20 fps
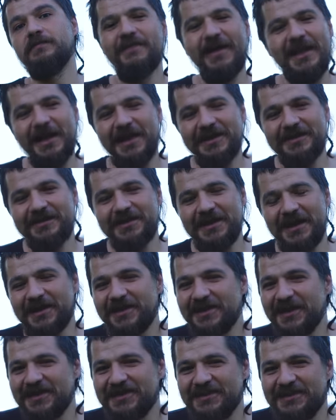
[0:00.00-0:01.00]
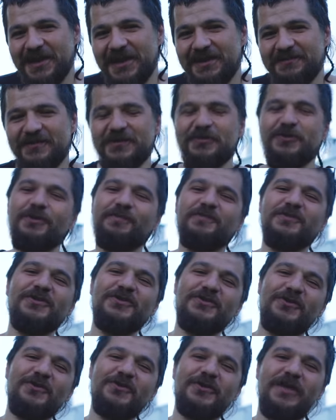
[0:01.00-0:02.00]
Velhasıl arkadaşlar videomun da
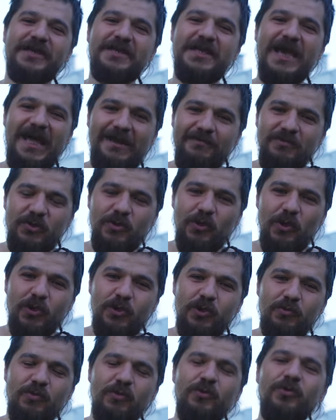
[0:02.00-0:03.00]
sonuna gelmiş oldum.